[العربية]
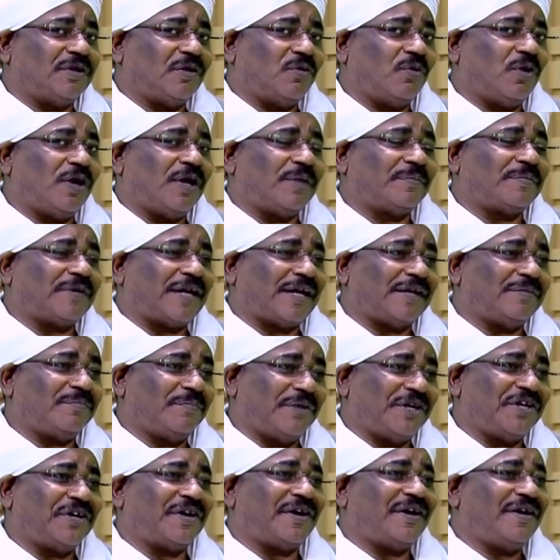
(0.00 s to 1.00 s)
دولة بتاعت
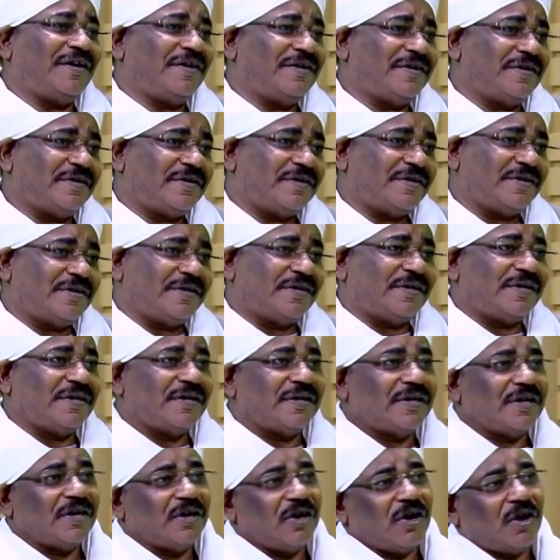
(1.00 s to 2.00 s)
مجرى
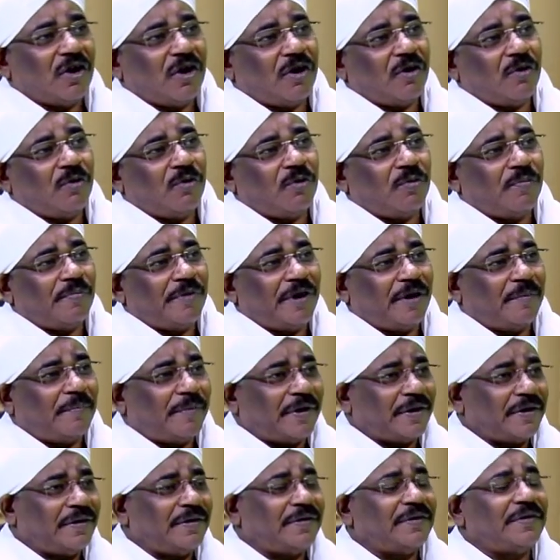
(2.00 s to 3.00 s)
آه، أو
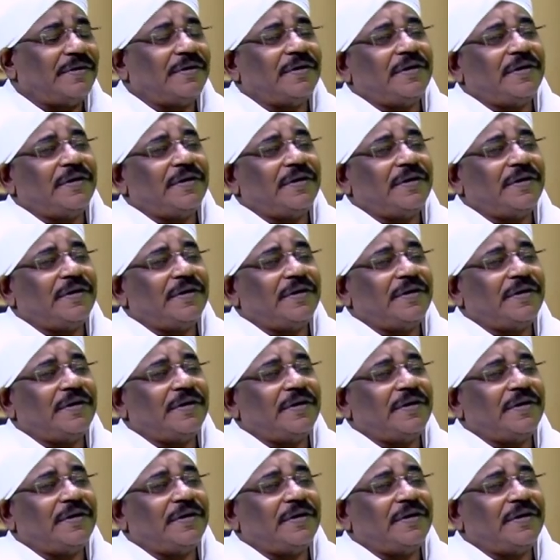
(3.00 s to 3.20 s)
معبر